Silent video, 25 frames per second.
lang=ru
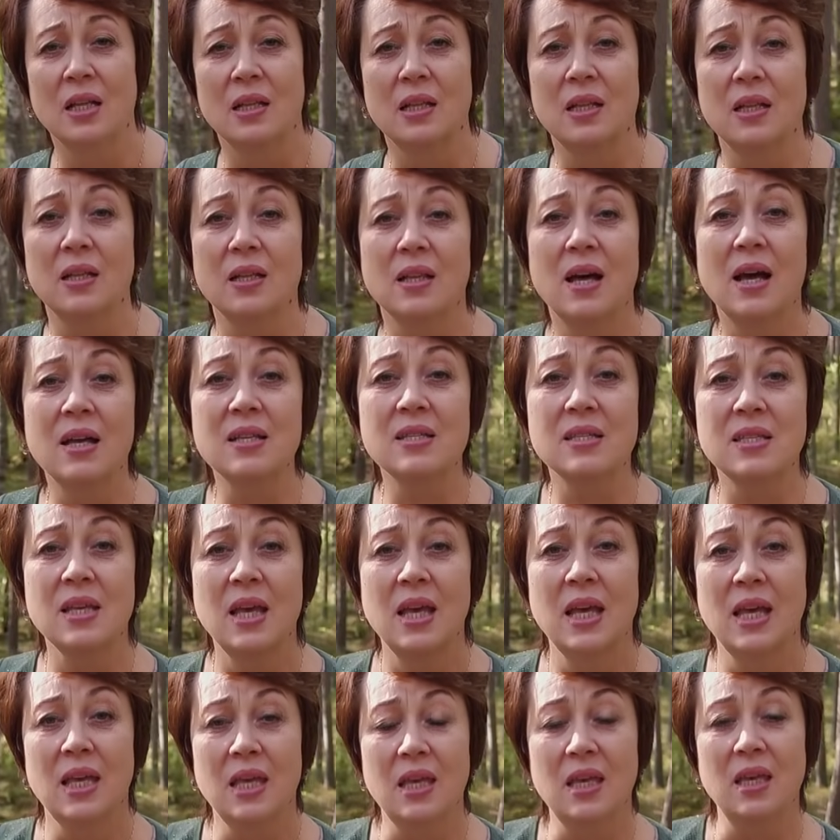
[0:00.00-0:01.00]
для нас,
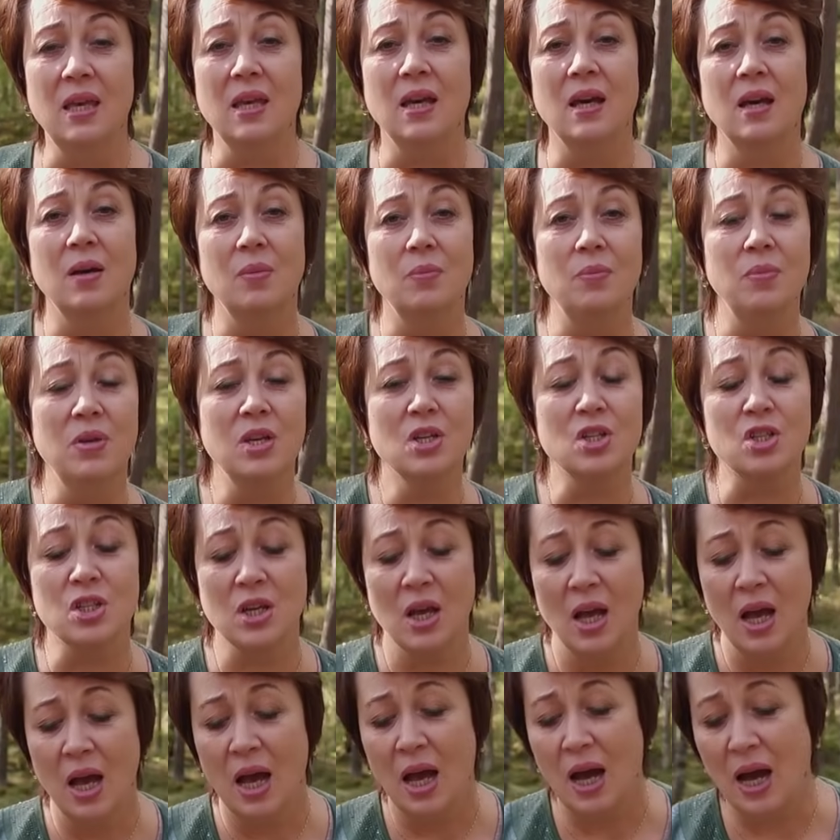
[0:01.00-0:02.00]
и
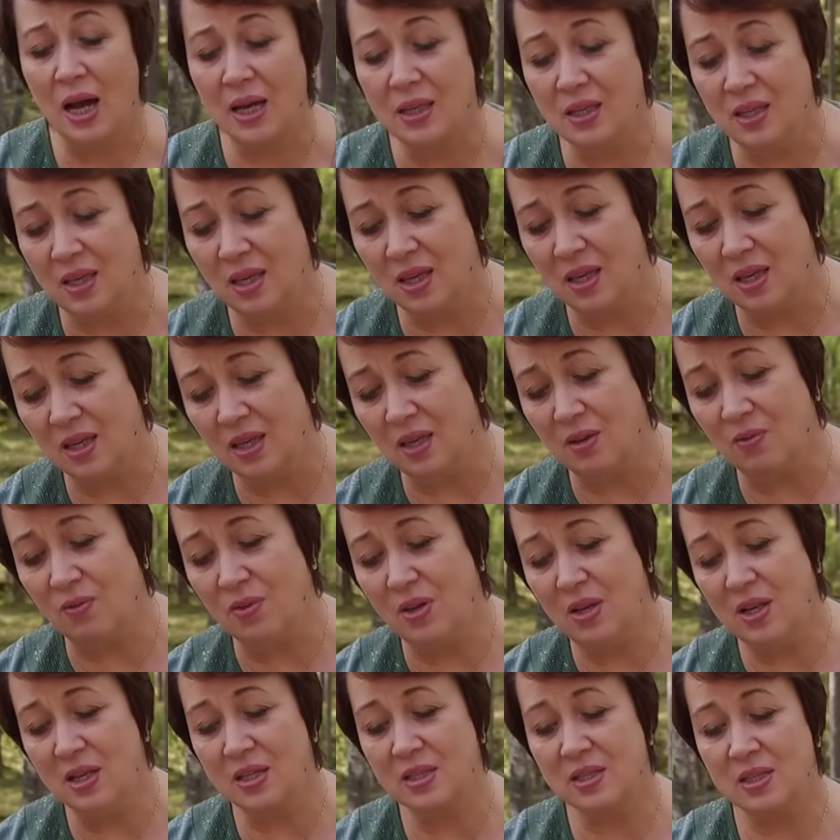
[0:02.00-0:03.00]
межи, они
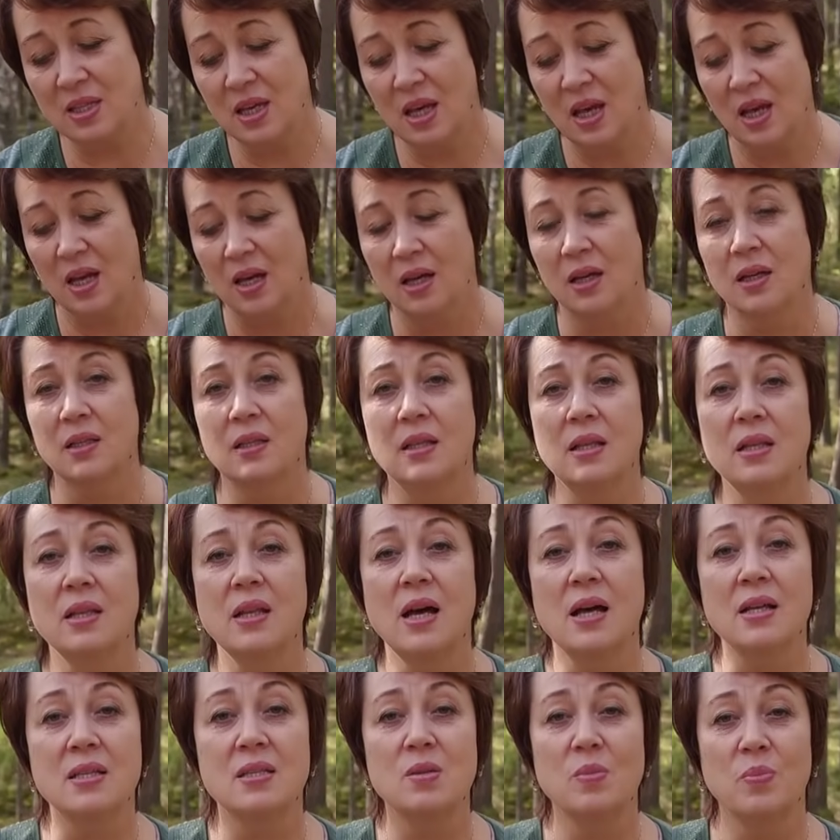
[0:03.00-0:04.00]
явились для
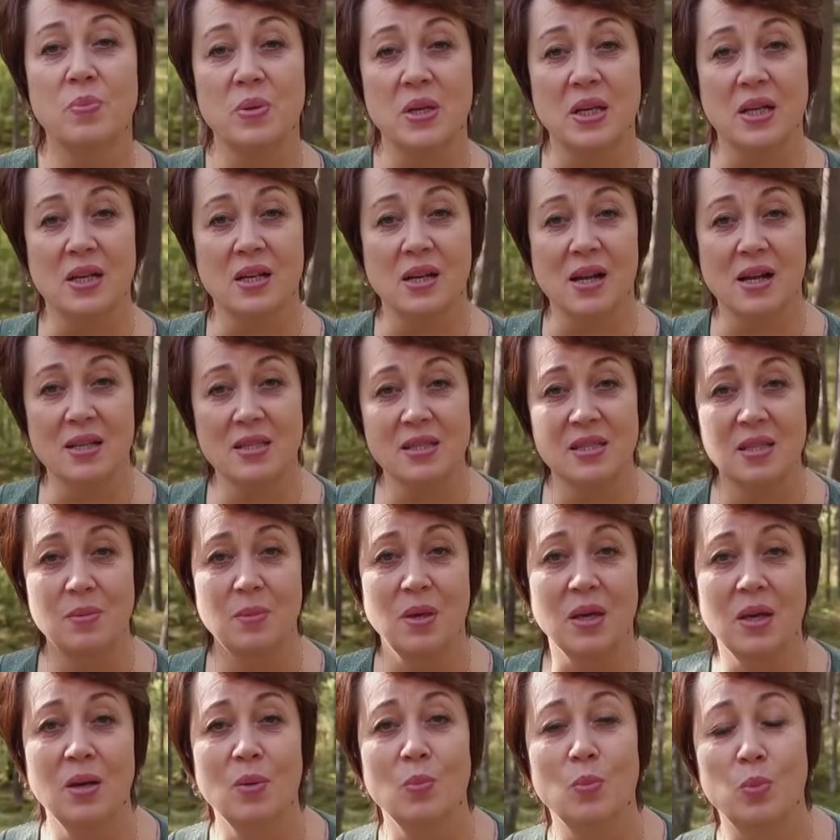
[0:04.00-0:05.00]
нас
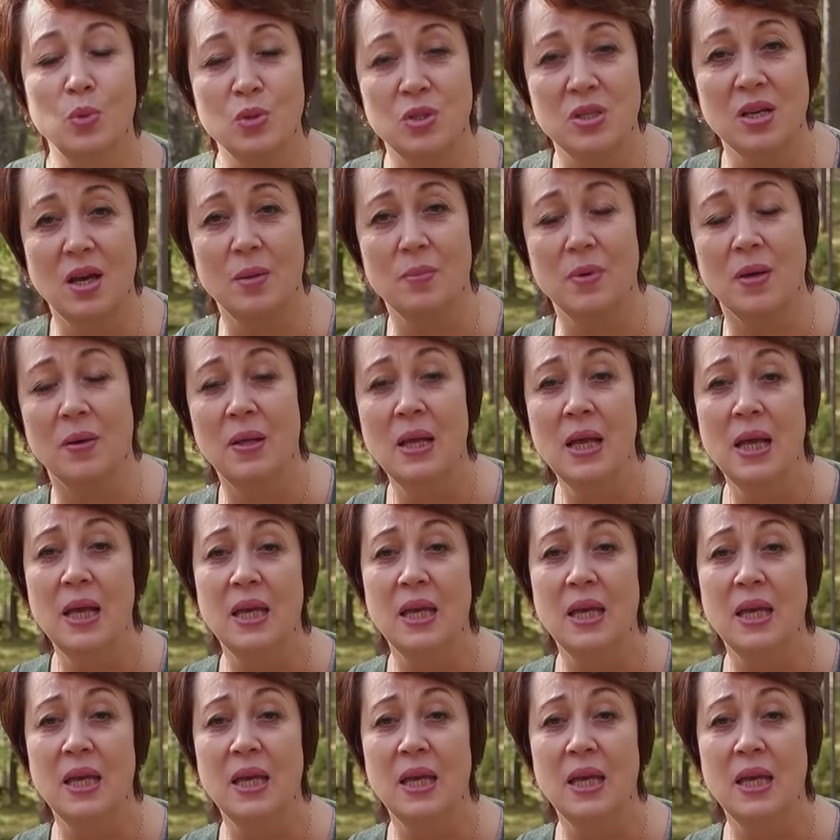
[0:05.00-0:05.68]
прекрасными путями.